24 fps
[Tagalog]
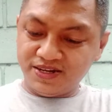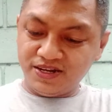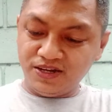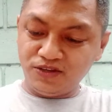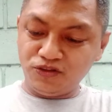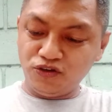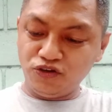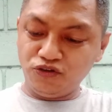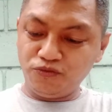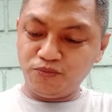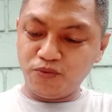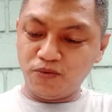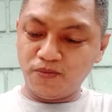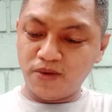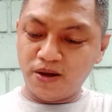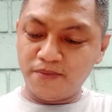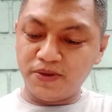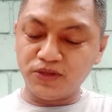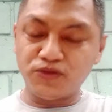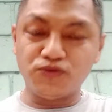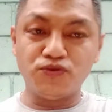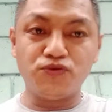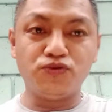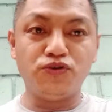ito'y
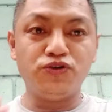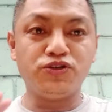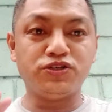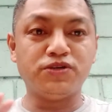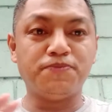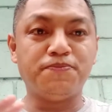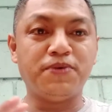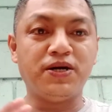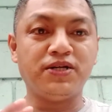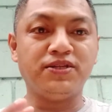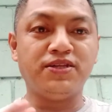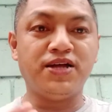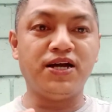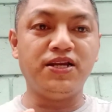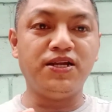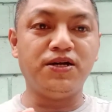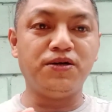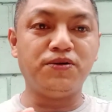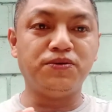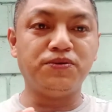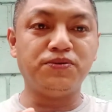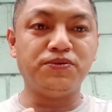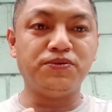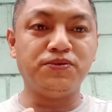pumapatungkol sa
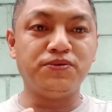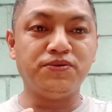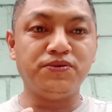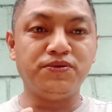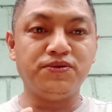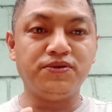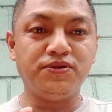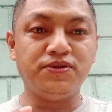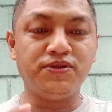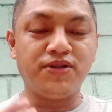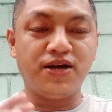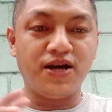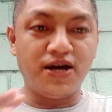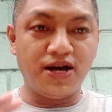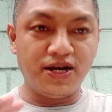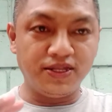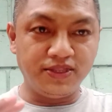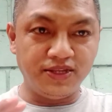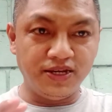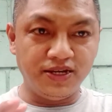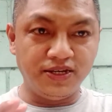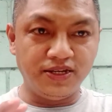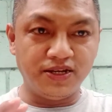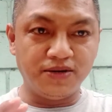pagdalaw ng
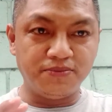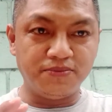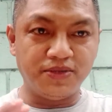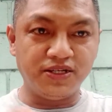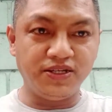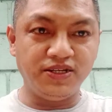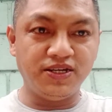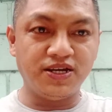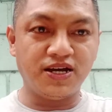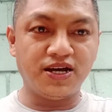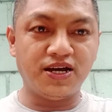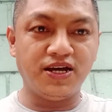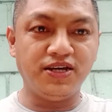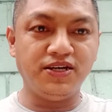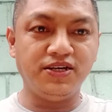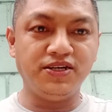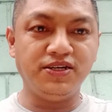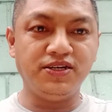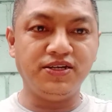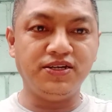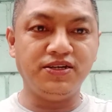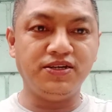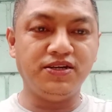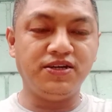ating inang Maria kay
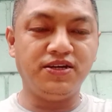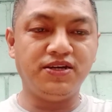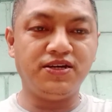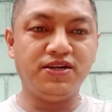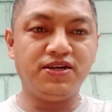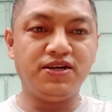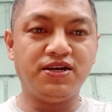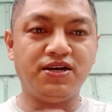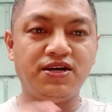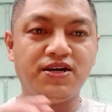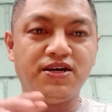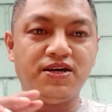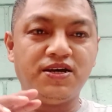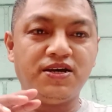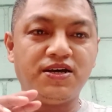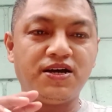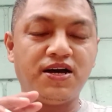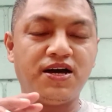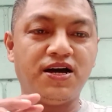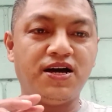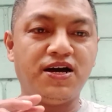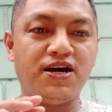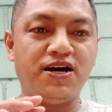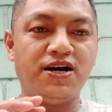
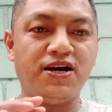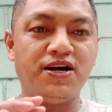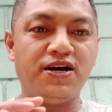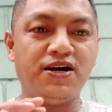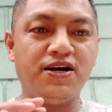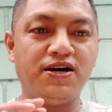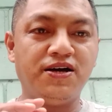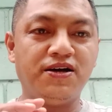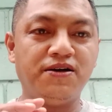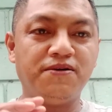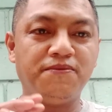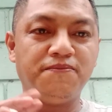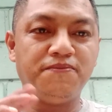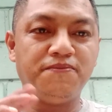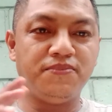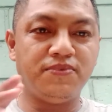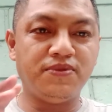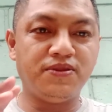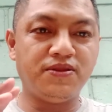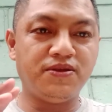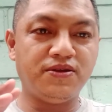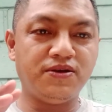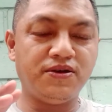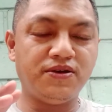uh,
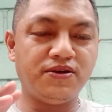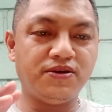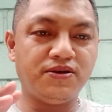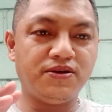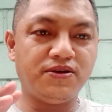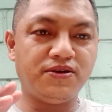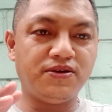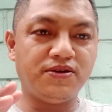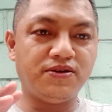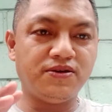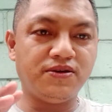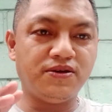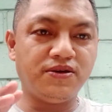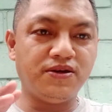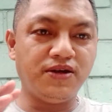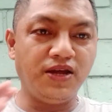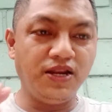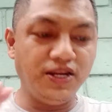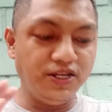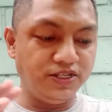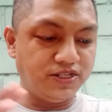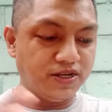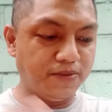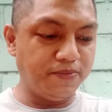
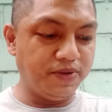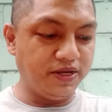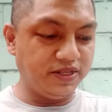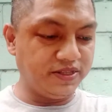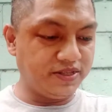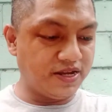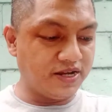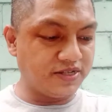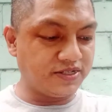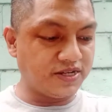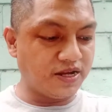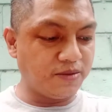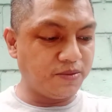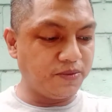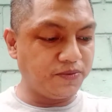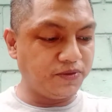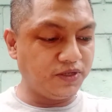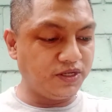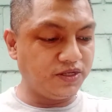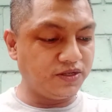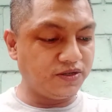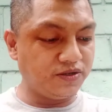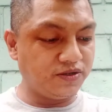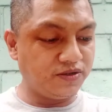Elizabeth. Ang sabi po
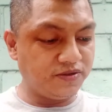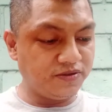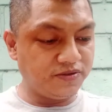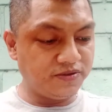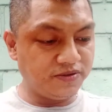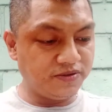dito